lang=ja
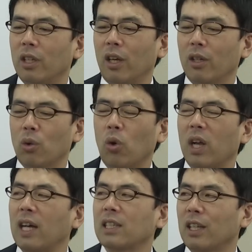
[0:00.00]
ね、国
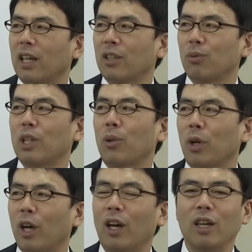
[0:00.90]
家破産だって言ってた
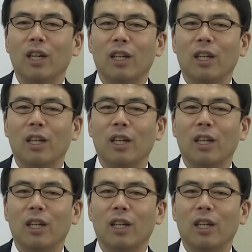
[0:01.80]
のが、